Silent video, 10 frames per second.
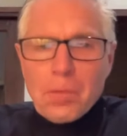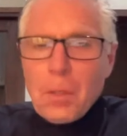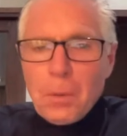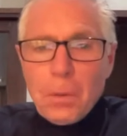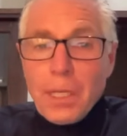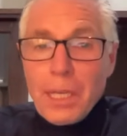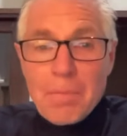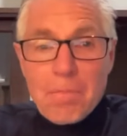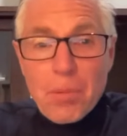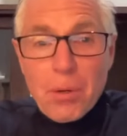yo creo que
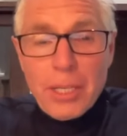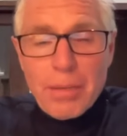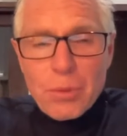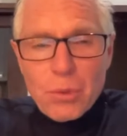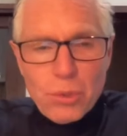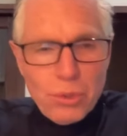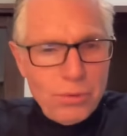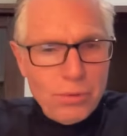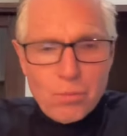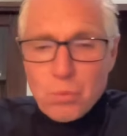imponía mucho,
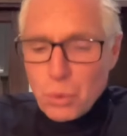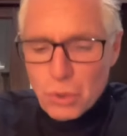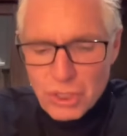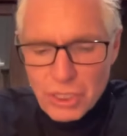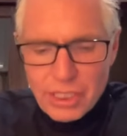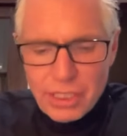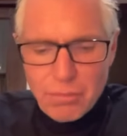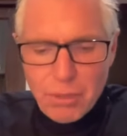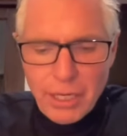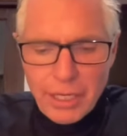
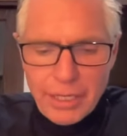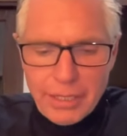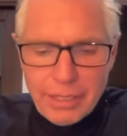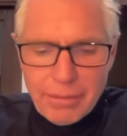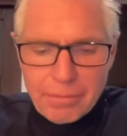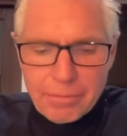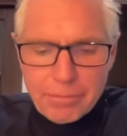muchísimo a la gente.